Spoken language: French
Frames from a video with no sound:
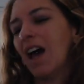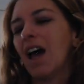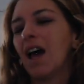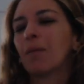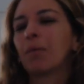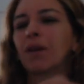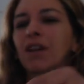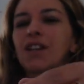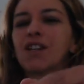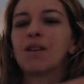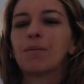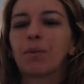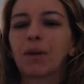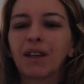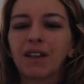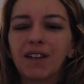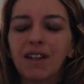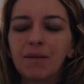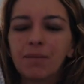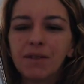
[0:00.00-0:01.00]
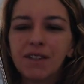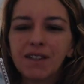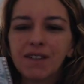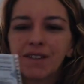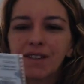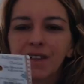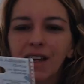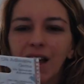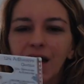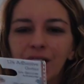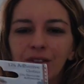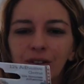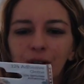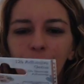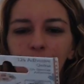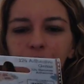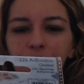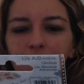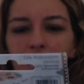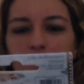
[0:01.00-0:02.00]
Après, j'ai pris des petits strass
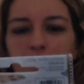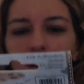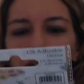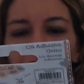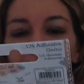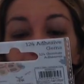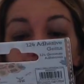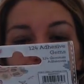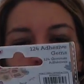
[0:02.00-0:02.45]
comme ça, pareil, à